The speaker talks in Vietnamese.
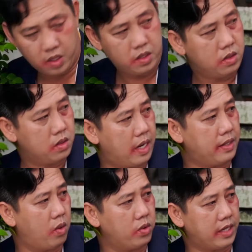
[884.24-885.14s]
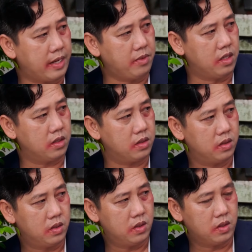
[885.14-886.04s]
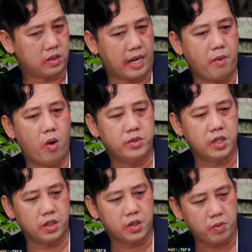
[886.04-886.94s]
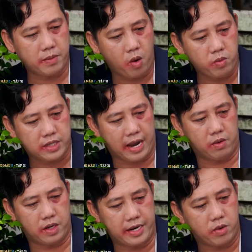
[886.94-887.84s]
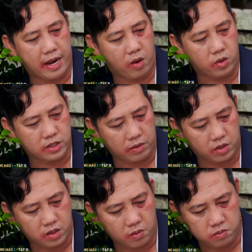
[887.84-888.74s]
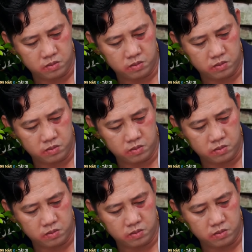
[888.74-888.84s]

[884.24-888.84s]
Anh, anh đâu có trách em được Tại bốn trước nó rút hết bốn con sáu rồi lấy đâu ra có con sáu cho anh rút